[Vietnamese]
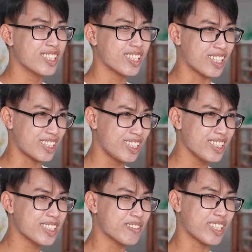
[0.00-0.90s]
cần
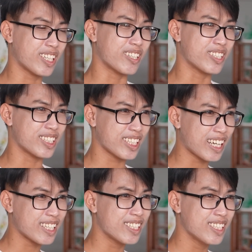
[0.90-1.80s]
thiết trong xã hội hiện
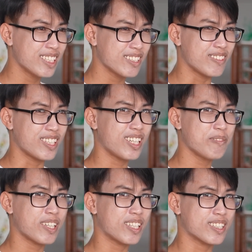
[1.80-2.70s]
nay. Vì thế
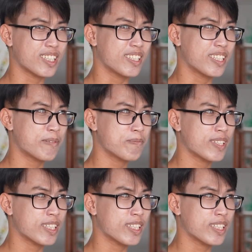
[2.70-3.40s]
mà từ năm